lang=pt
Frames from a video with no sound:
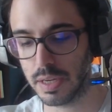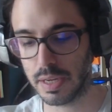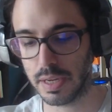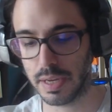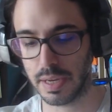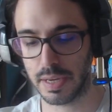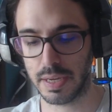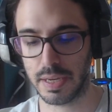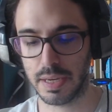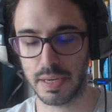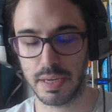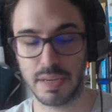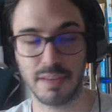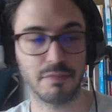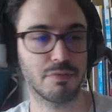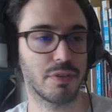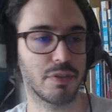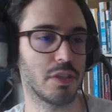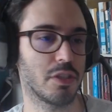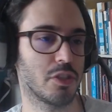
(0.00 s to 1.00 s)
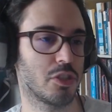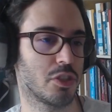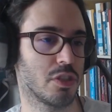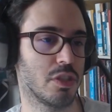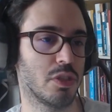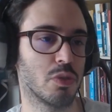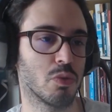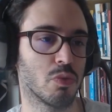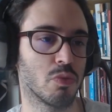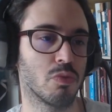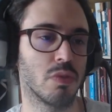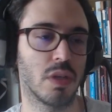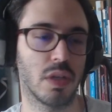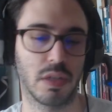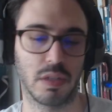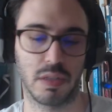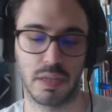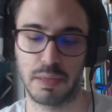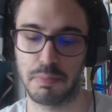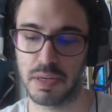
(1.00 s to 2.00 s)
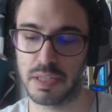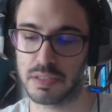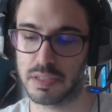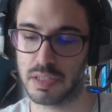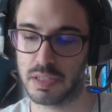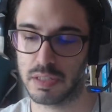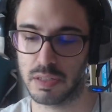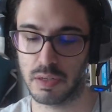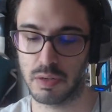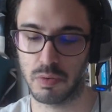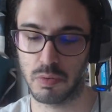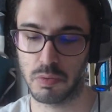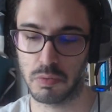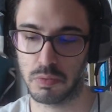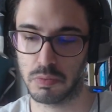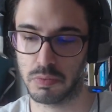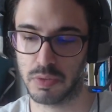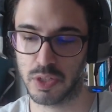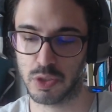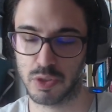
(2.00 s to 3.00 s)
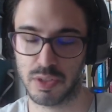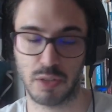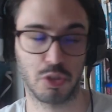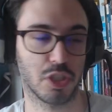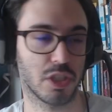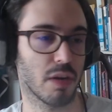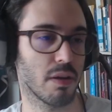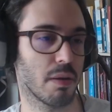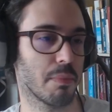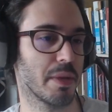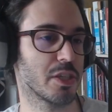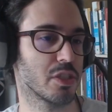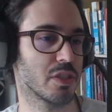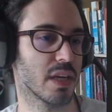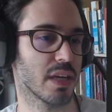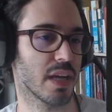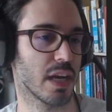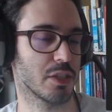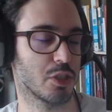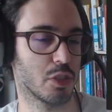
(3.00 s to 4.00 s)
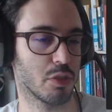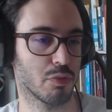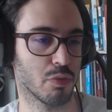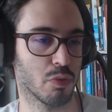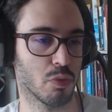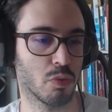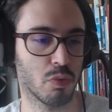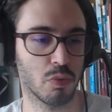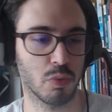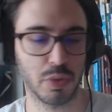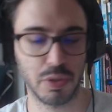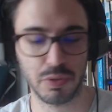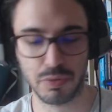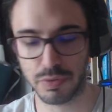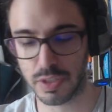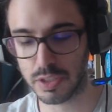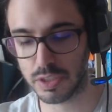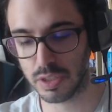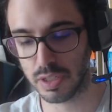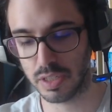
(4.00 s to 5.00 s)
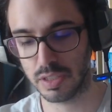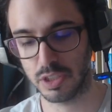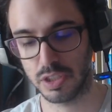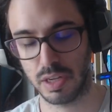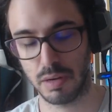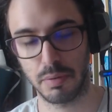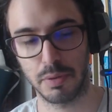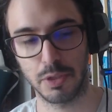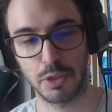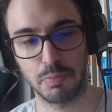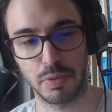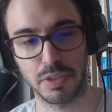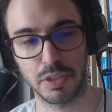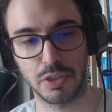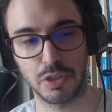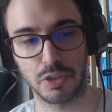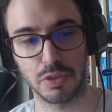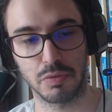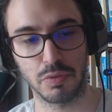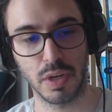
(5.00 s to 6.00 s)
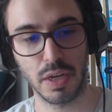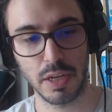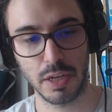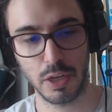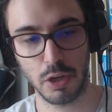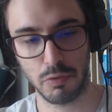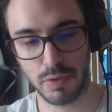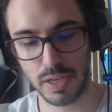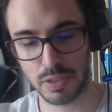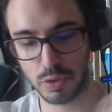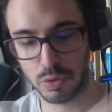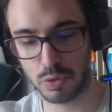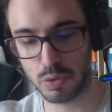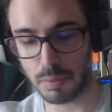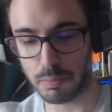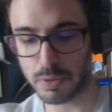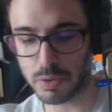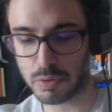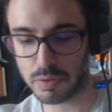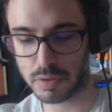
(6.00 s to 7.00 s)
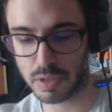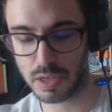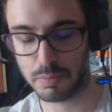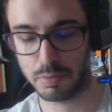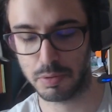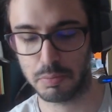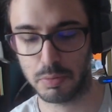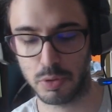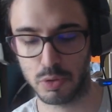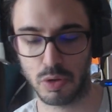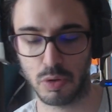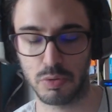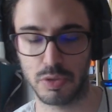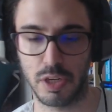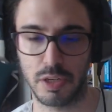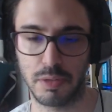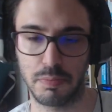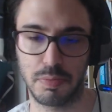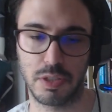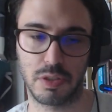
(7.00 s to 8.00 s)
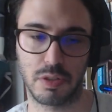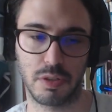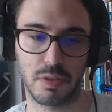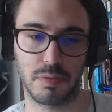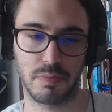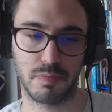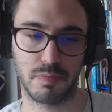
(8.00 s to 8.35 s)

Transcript: é 21 representa um, um, resultado extremamente negativo, 1 e 20 extremamente positivo. Eu faço isso há muito tempo em meus jogos de RPG,